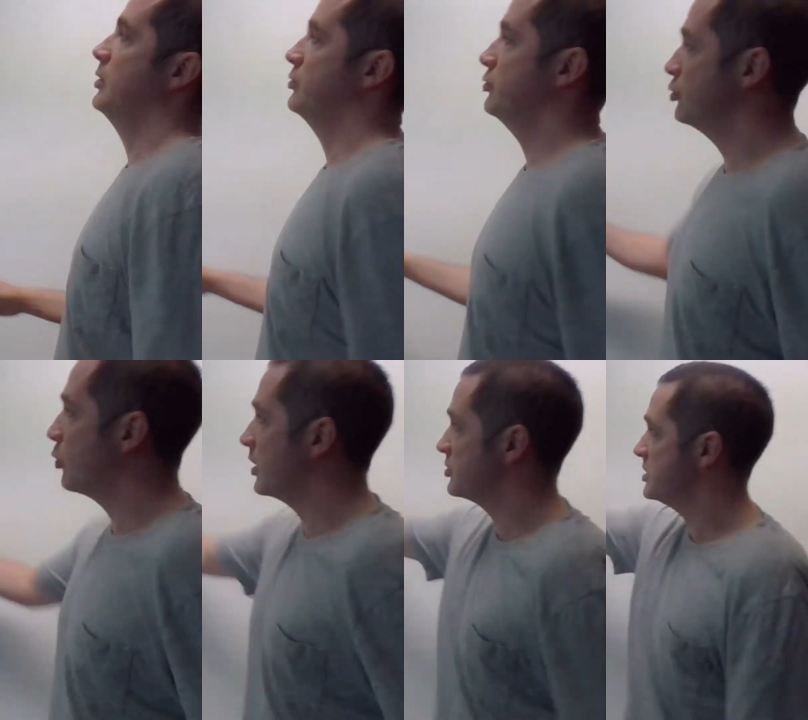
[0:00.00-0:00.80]
de
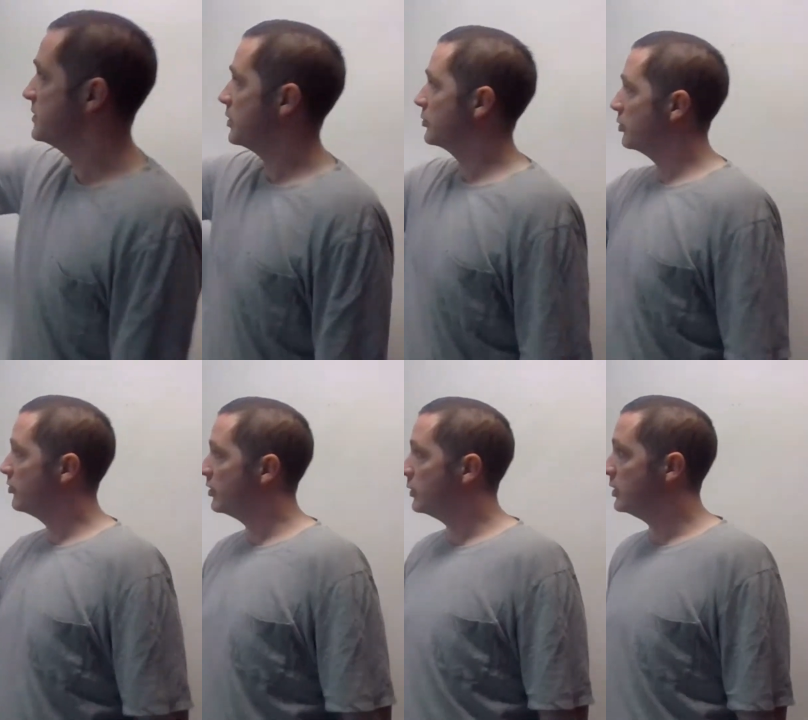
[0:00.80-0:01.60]
trois chiffres entre
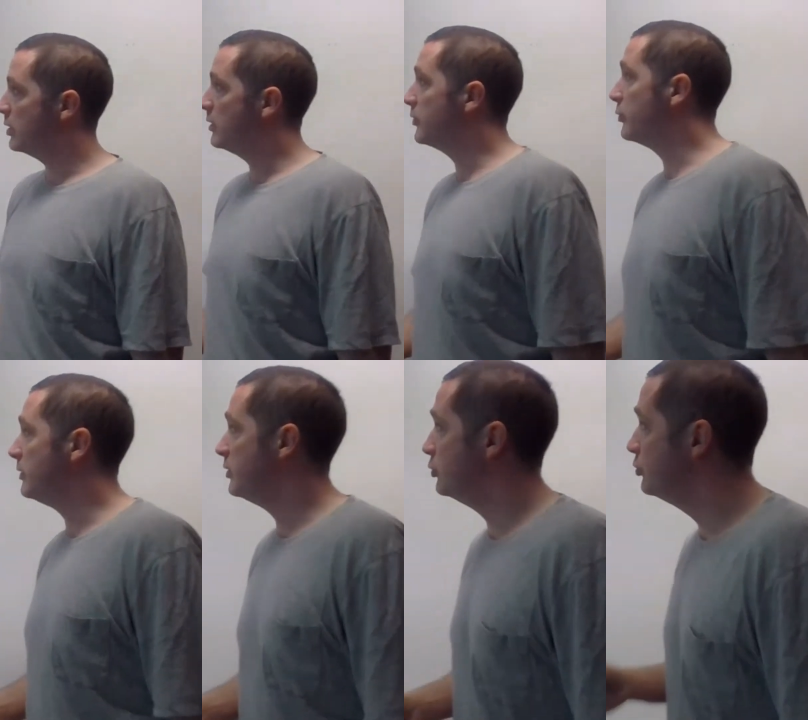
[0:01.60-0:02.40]
0 et 9,
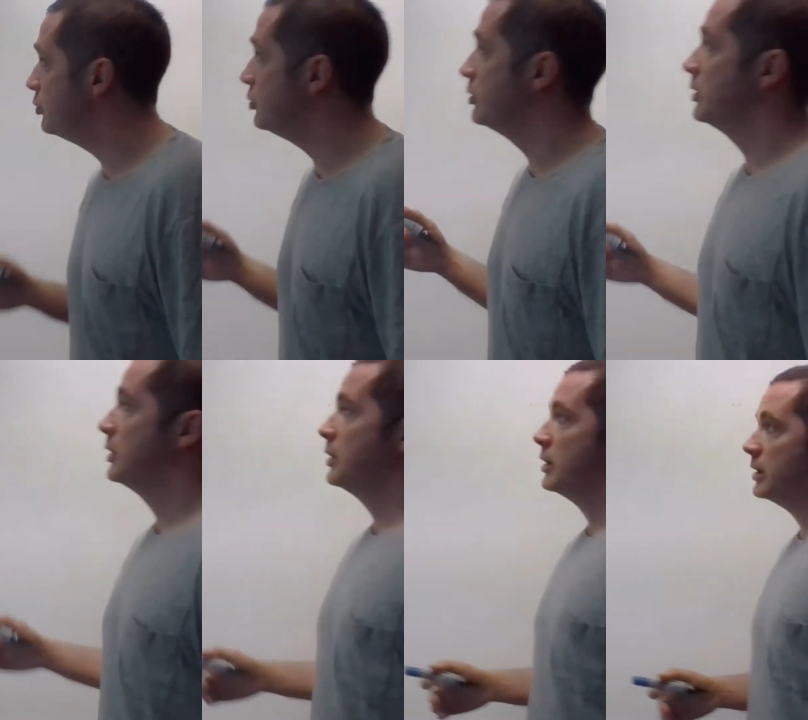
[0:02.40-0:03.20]
suivi de deux
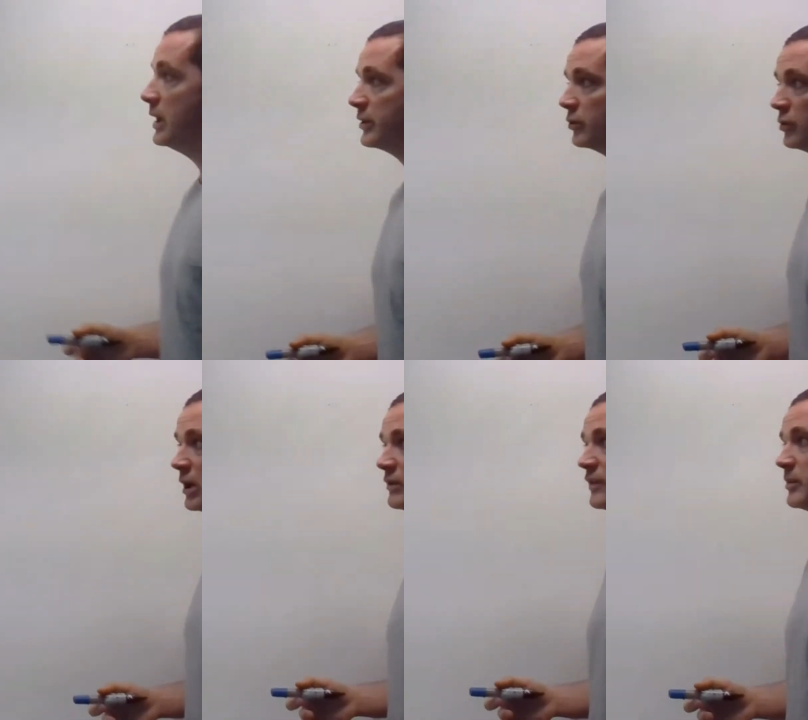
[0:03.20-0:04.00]
lettres de
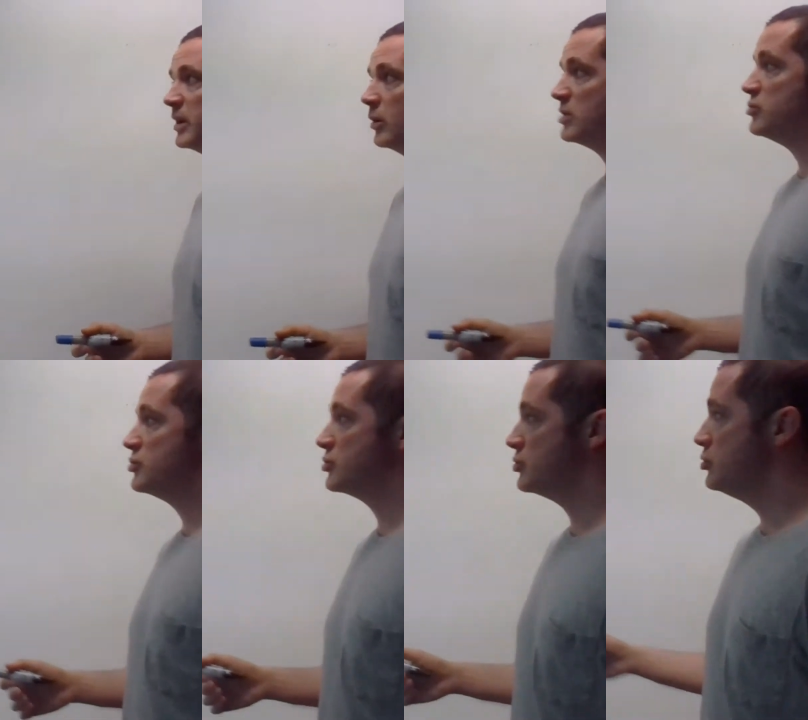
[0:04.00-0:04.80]
l'alphabet en
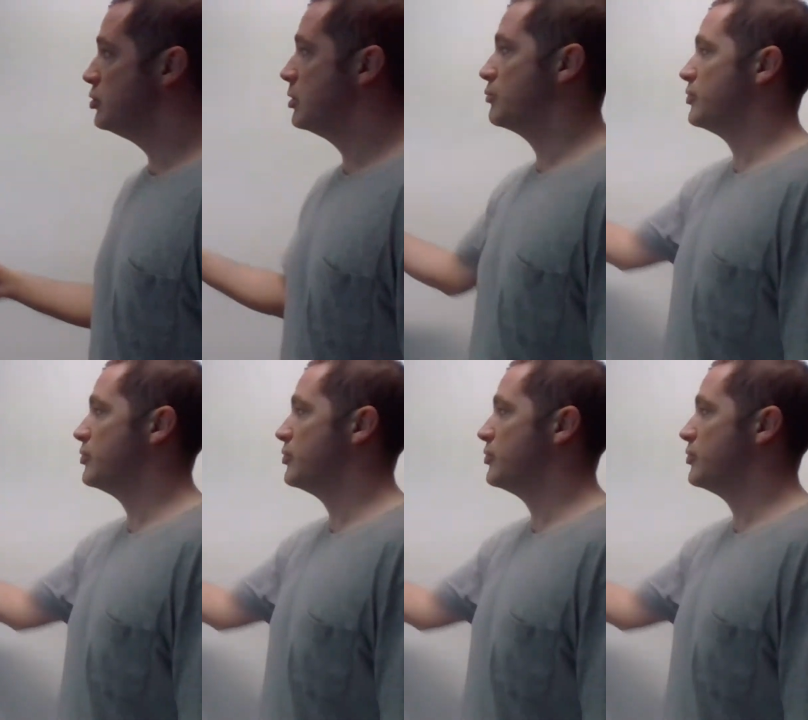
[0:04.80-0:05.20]
majuscule,